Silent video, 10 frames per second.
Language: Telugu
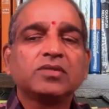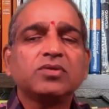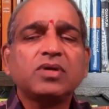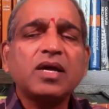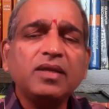
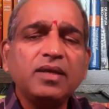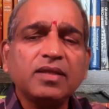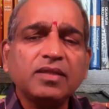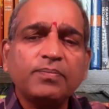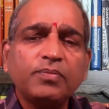సో కానీ
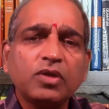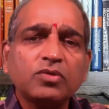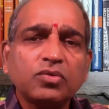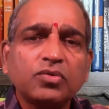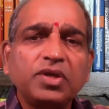అది ఎప్పుడు
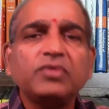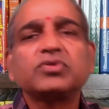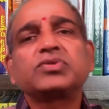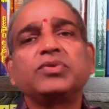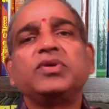అతుక్కునే
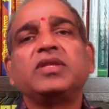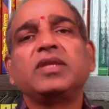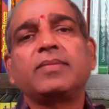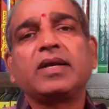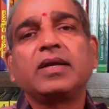వస్తూ
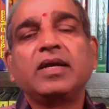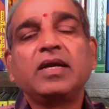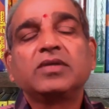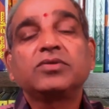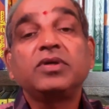ఉండింది అనమాట
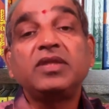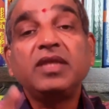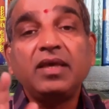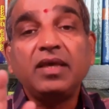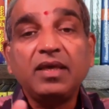సో
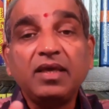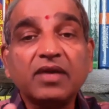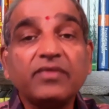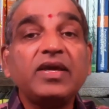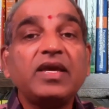ఇది
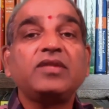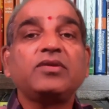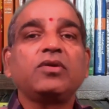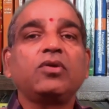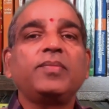ఇరవై
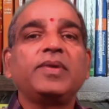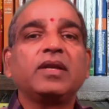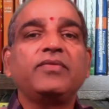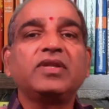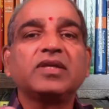ఐదు
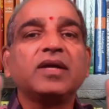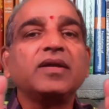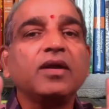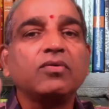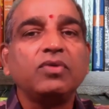కిలోమీటర్ల విడత
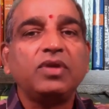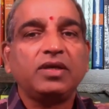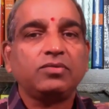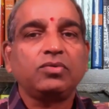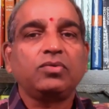కంటే ఎక్కువ
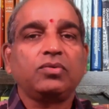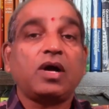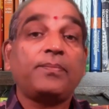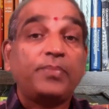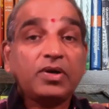లేదు
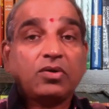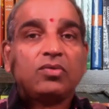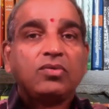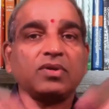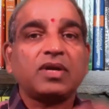
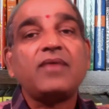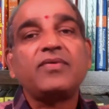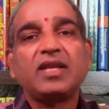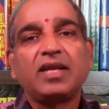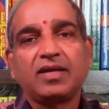అప్పట్లో
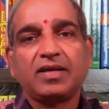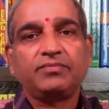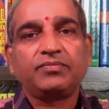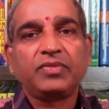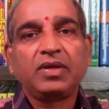రావణ లంక
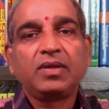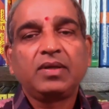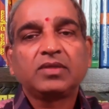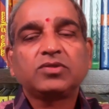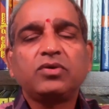
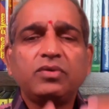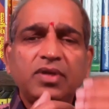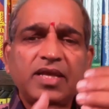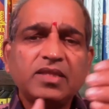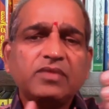సో
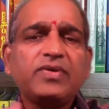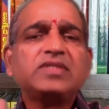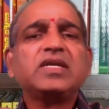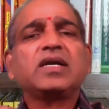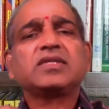లెంత్
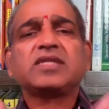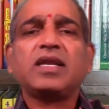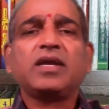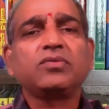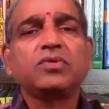వైజ్ ఇంకా
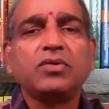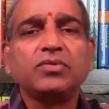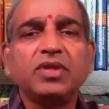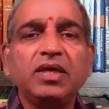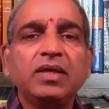చాలా ఎక్కువగా
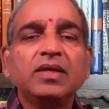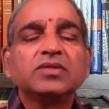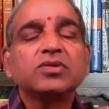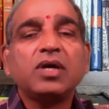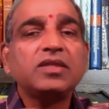ఉంది
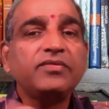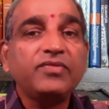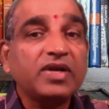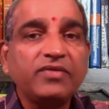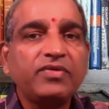సో అది
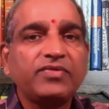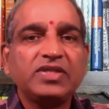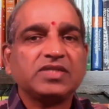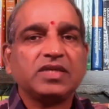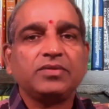
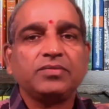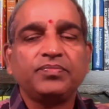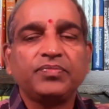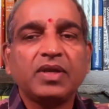వివరించలేదు